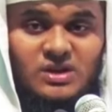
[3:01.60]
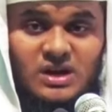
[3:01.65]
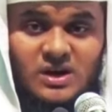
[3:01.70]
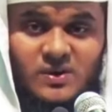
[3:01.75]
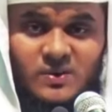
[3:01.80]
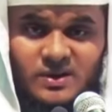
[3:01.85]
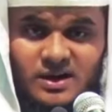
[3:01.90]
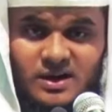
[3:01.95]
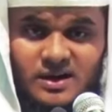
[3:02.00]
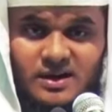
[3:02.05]

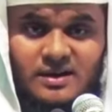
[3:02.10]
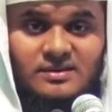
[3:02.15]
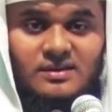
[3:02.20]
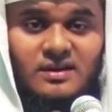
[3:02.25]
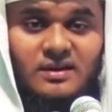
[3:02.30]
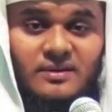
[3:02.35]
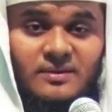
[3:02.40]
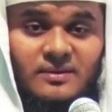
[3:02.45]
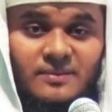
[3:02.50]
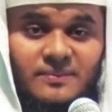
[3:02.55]
முதலாவதாக
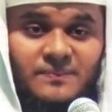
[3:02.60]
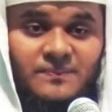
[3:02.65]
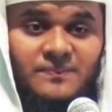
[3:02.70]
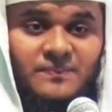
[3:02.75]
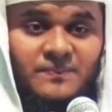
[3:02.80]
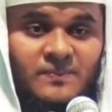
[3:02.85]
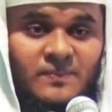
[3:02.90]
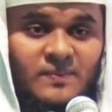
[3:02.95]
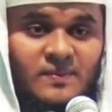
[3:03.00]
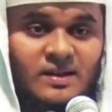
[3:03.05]
அறிதல்
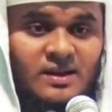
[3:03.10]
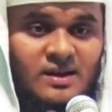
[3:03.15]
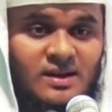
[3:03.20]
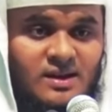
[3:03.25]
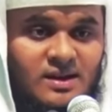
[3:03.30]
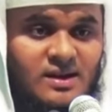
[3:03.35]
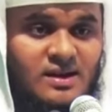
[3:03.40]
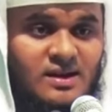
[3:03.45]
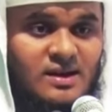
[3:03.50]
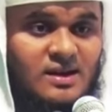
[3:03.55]

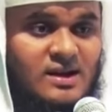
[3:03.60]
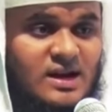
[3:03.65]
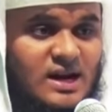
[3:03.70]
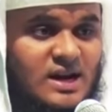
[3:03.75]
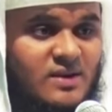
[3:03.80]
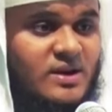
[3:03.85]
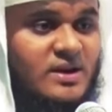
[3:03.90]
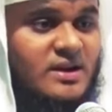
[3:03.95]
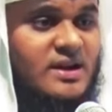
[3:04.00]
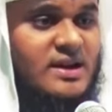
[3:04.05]

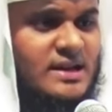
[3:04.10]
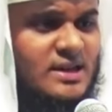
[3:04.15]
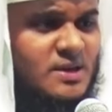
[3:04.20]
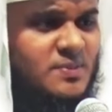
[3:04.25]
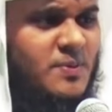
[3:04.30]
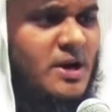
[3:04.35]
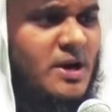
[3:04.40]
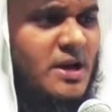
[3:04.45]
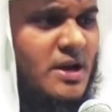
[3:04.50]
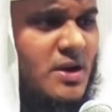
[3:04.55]
கணவனுக்கு
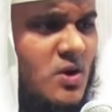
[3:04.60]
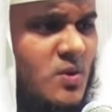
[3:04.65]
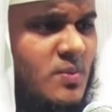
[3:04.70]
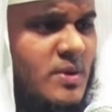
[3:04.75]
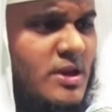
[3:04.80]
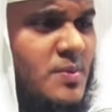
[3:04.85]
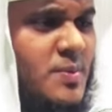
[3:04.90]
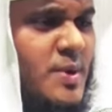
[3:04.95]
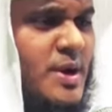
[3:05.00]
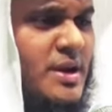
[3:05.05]
எது
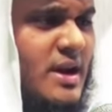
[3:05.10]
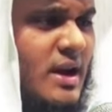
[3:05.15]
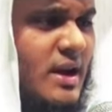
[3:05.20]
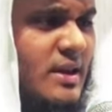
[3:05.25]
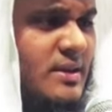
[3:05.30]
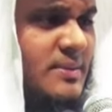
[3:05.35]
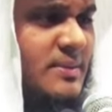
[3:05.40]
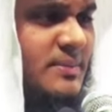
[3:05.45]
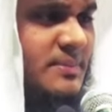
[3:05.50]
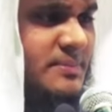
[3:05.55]
பிடிக்கும் எது
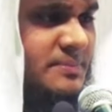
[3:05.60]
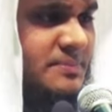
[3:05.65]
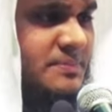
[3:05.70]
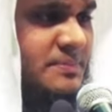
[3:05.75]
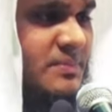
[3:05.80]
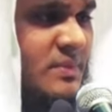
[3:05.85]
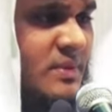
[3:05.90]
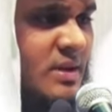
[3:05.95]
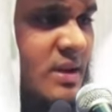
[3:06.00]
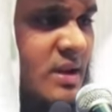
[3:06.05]
பிடிக்காது
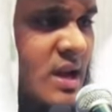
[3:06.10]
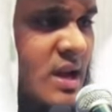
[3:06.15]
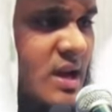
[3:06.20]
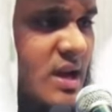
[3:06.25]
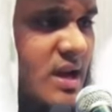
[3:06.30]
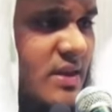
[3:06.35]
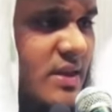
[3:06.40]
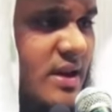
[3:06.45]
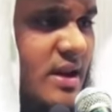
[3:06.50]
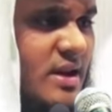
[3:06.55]

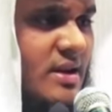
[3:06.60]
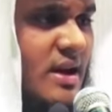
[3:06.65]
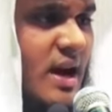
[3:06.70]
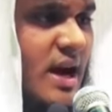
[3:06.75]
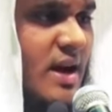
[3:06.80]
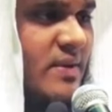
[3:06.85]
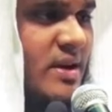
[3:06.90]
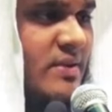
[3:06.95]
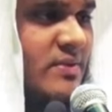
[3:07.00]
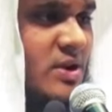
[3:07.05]
எதை என்
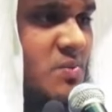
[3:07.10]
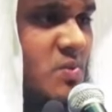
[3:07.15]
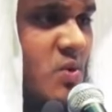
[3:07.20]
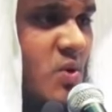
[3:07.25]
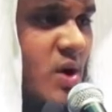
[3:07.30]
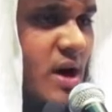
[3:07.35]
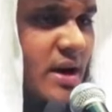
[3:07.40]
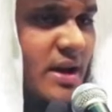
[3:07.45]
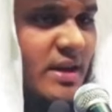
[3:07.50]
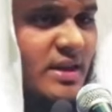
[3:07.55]
கணவன்
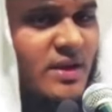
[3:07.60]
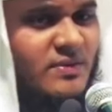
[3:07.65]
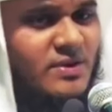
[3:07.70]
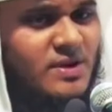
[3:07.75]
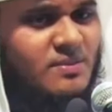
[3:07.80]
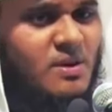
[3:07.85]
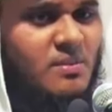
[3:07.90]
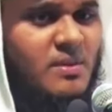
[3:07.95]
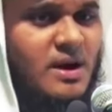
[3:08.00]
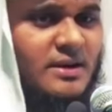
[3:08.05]
விரும்புவான் எதை
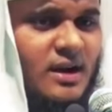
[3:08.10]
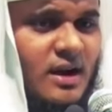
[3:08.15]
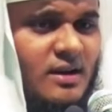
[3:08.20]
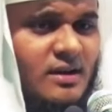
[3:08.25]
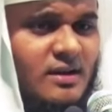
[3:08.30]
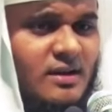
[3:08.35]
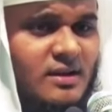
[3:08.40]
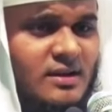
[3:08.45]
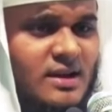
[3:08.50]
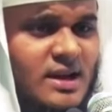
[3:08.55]
விரும்ப
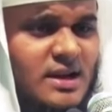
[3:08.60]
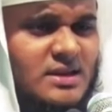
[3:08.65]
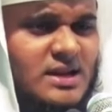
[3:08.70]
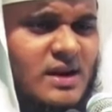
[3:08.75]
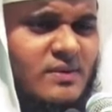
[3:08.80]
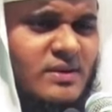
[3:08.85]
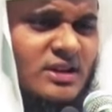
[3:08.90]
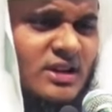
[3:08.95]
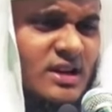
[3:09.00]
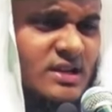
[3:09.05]
மாட்டான் எது
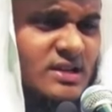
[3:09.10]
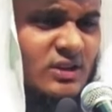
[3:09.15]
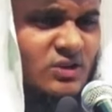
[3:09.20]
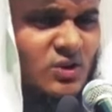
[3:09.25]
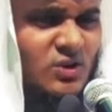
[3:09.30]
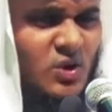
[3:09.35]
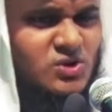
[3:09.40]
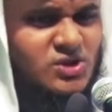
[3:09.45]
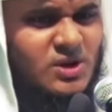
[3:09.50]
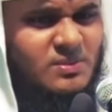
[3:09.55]
அவனுக்கு
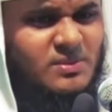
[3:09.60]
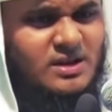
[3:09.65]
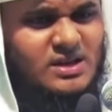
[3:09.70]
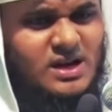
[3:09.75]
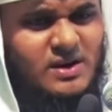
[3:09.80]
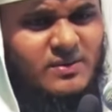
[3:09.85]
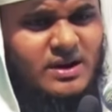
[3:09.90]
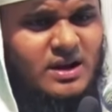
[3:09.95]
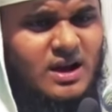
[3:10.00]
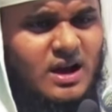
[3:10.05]
சந்தோஷம்
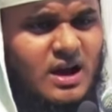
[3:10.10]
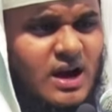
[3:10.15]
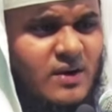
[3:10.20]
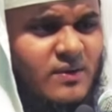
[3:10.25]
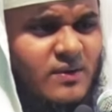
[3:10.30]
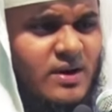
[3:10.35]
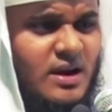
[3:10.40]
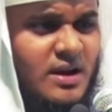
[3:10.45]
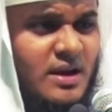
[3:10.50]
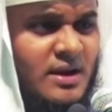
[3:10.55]
எது அவனுக்கு
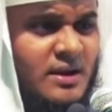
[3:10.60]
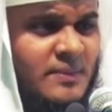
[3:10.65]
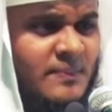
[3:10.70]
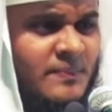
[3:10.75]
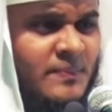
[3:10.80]
கவலை